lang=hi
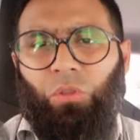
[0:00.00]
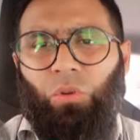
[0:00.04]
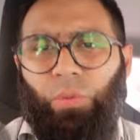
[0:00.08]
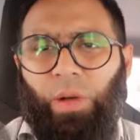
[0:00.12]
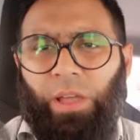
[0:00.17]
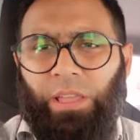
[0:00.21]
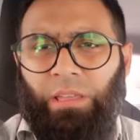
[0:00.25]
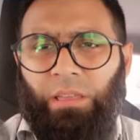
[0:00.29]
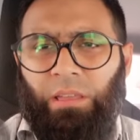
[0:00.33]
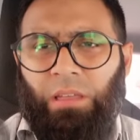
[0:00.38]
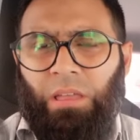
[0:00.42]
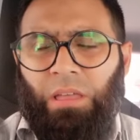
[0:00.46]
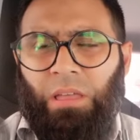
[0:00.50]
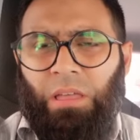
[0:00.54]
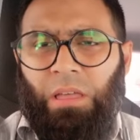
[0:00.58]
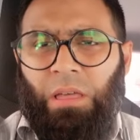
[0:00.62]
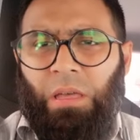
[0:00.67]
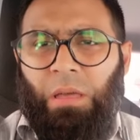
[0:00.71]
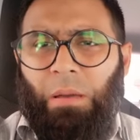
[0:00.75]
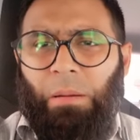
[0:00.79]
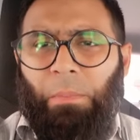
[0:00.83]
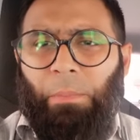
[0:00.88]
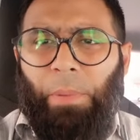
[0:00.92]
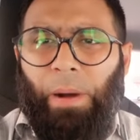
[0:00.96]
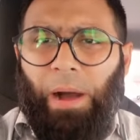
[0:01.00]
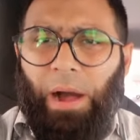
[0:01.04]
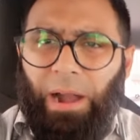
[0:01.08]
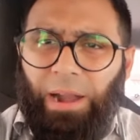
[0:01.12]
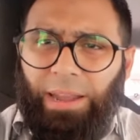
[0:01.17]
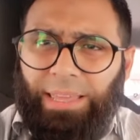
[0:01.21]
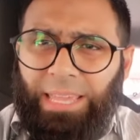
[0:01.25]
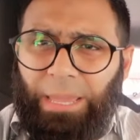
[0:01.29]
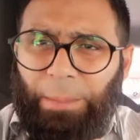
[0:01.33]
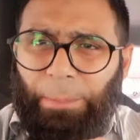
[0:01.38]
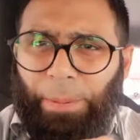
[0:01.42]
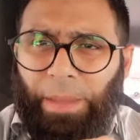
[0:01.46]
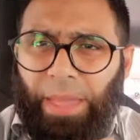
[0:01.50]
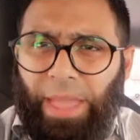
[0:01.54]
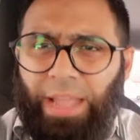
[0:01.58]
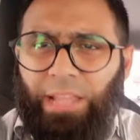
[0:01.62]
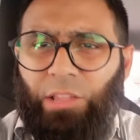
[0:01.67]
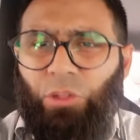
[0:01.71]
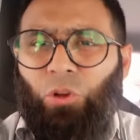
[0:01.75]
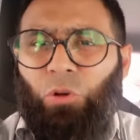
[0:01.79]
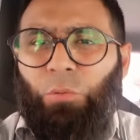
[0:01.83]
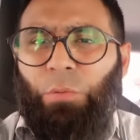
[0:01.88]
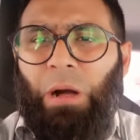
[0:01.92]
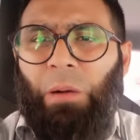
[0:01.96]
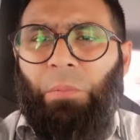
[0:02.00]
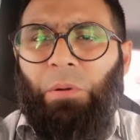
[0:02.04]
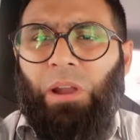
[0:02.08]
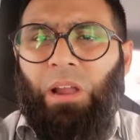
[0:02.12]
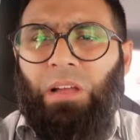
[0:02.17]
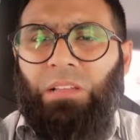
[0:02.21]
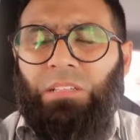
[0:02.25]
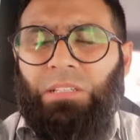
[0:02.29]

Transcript: दो भाई फाड़ के फेंक दो बाबर